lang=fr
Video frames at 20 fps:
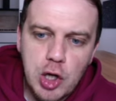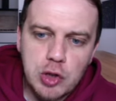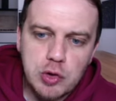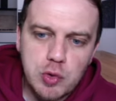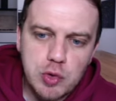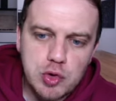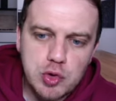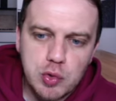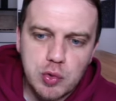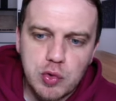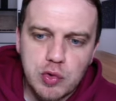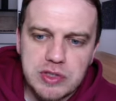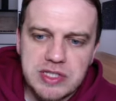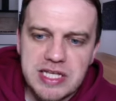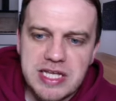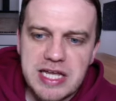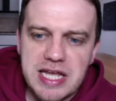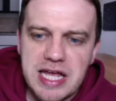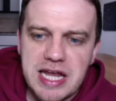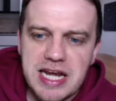De son
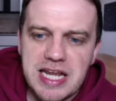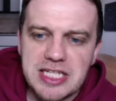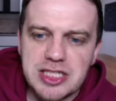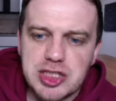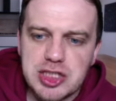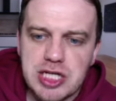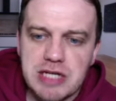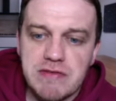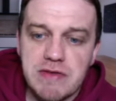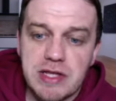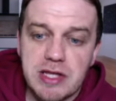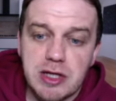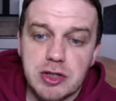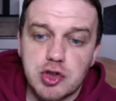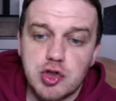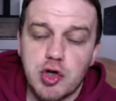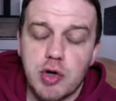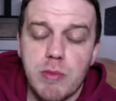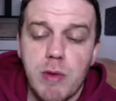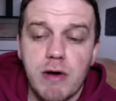côté, Lecce viendra
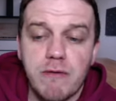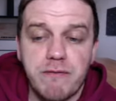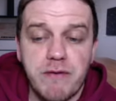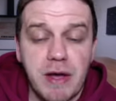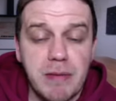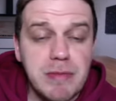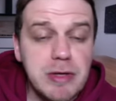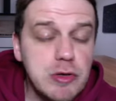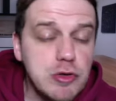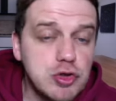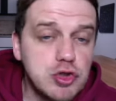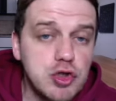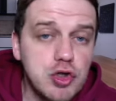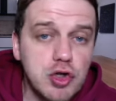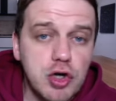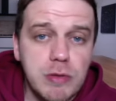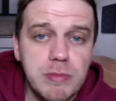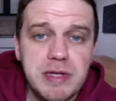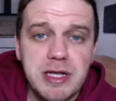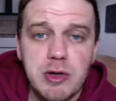sûrement fermer le jeu
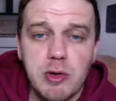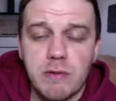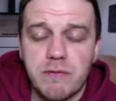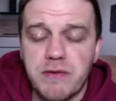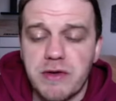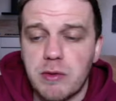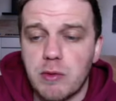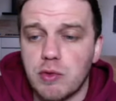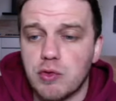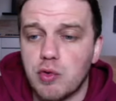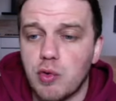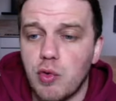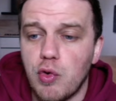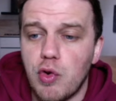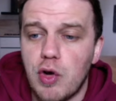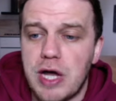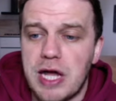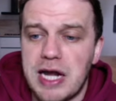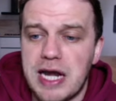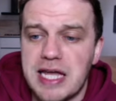comme ils l'ont fait
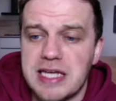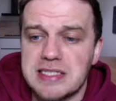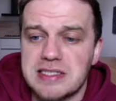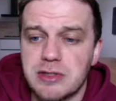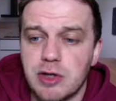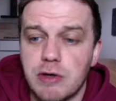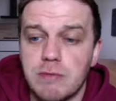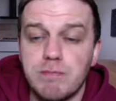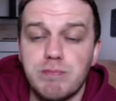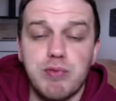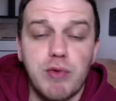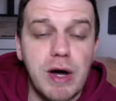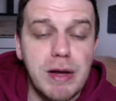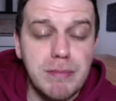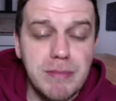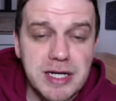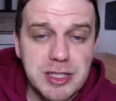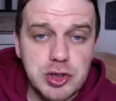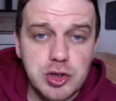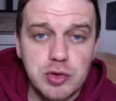contre l'AS Rome pour un
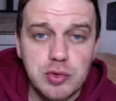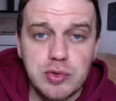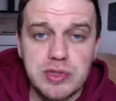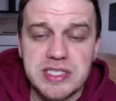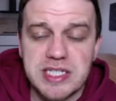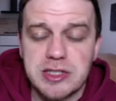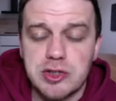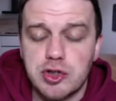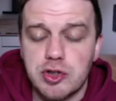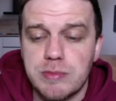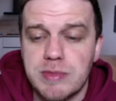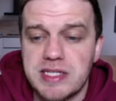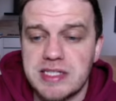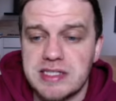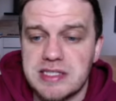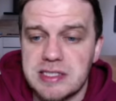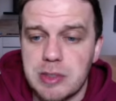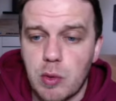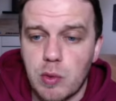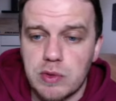match nul cette semaine
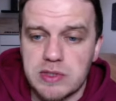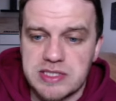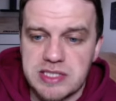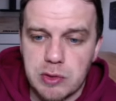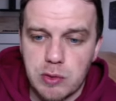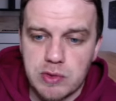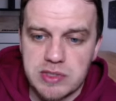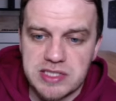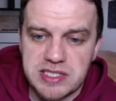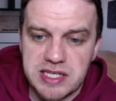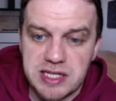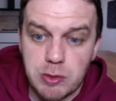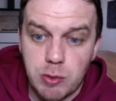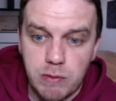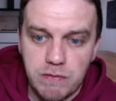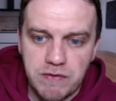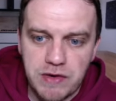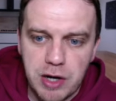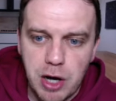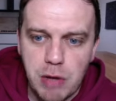0-0. C'est vrai
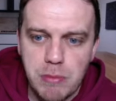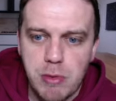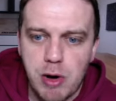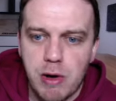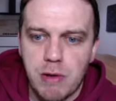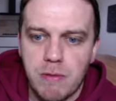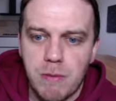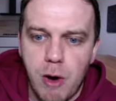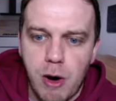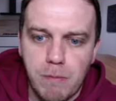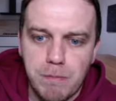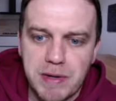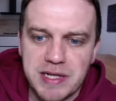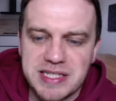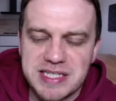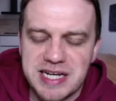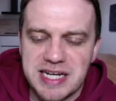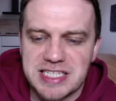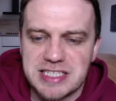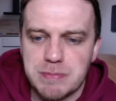qu'on verra, mais en, bas
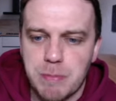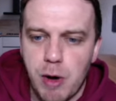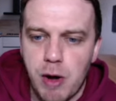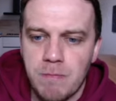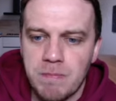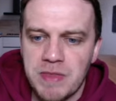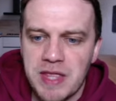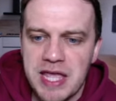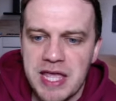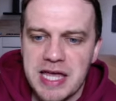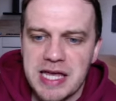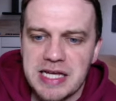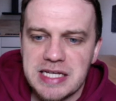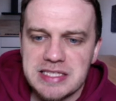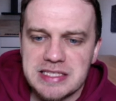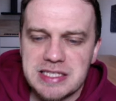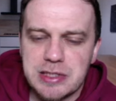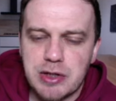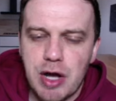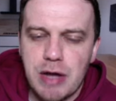de classement,
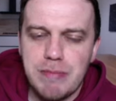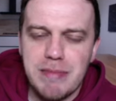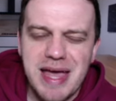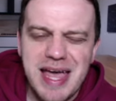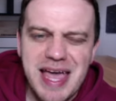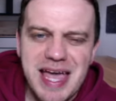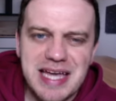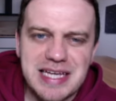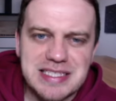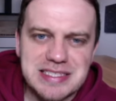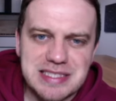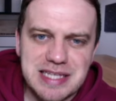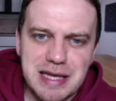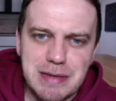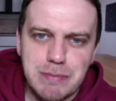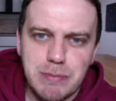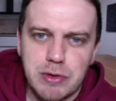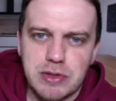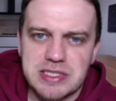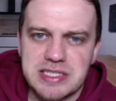c'est quand même
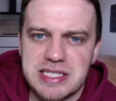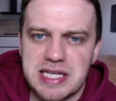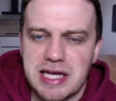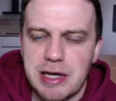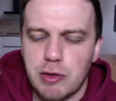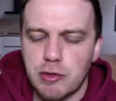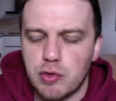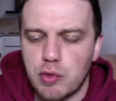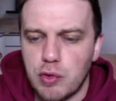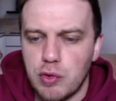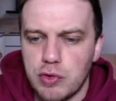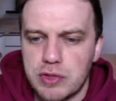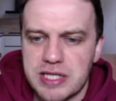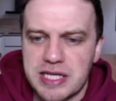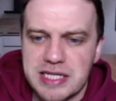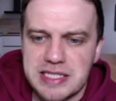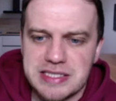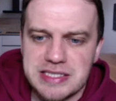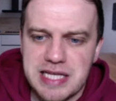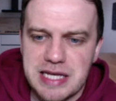extrêmement serré entre le
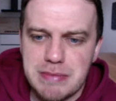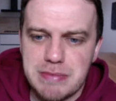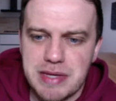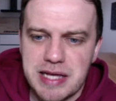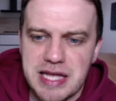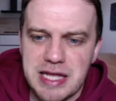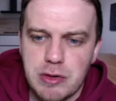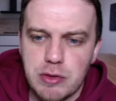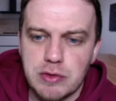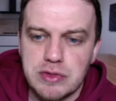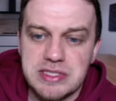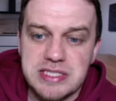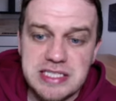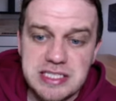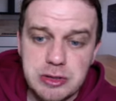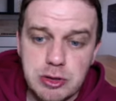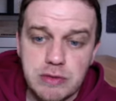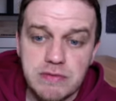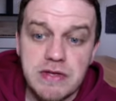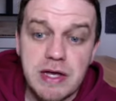13e et le
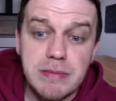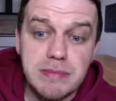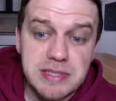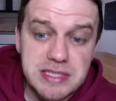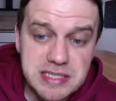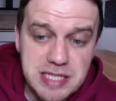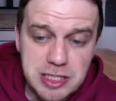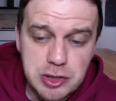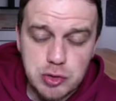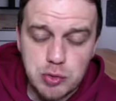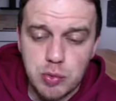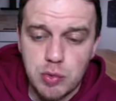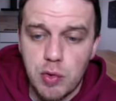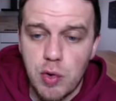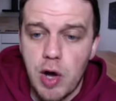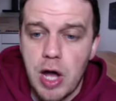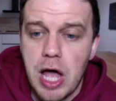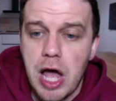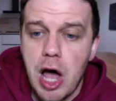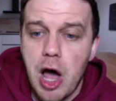19e
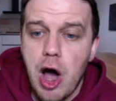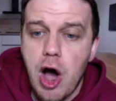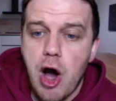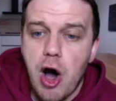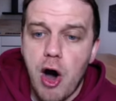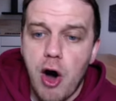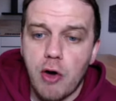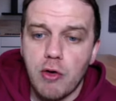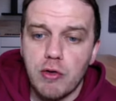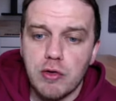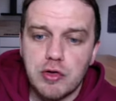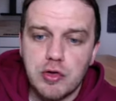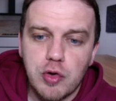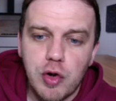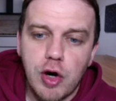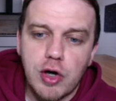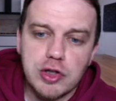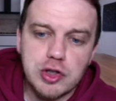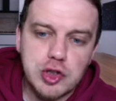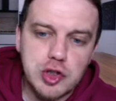Sassuolo. En
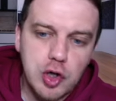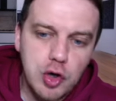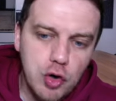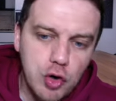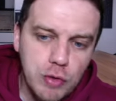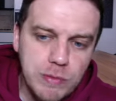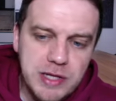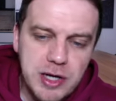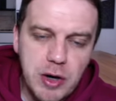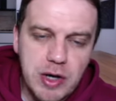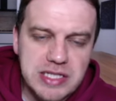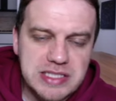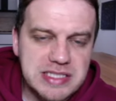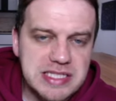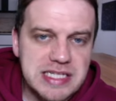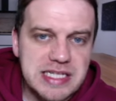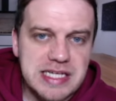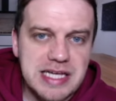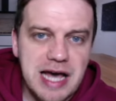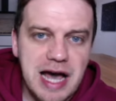l'occurrence, le Milan
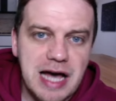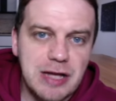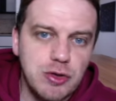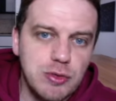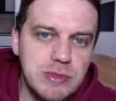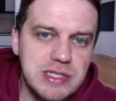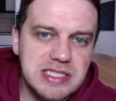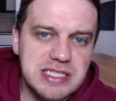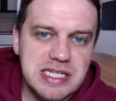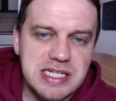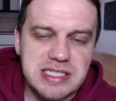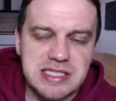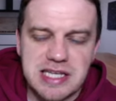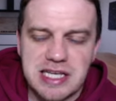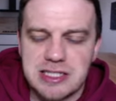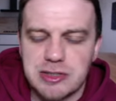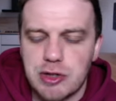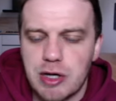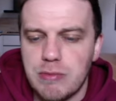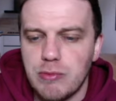AC à domicile, ça
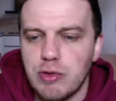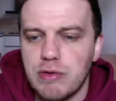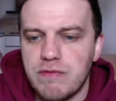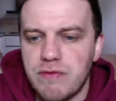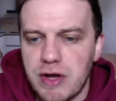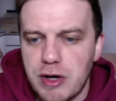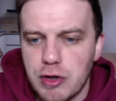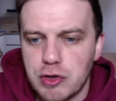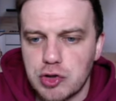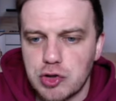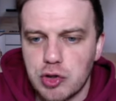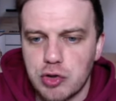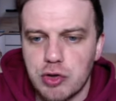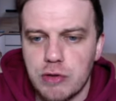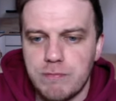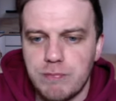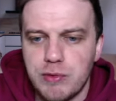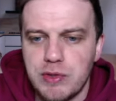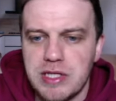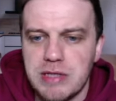reste quand même une valeur sûre
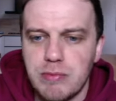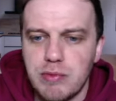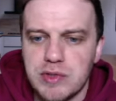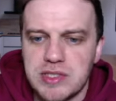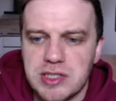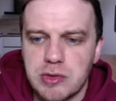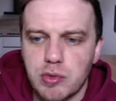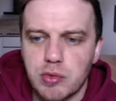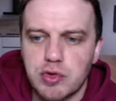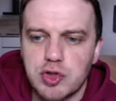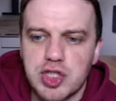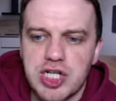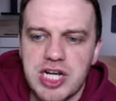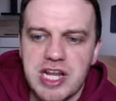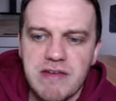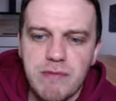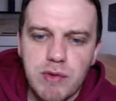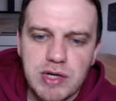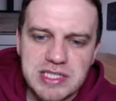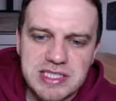depuis le début de saison. Donc je
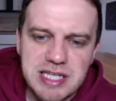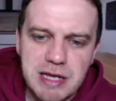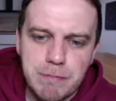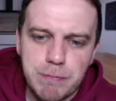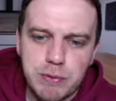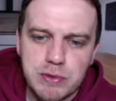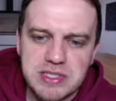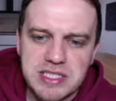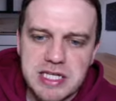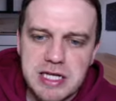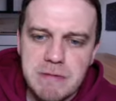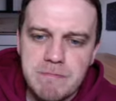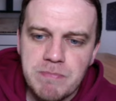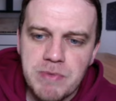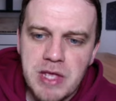les vois s'imposer.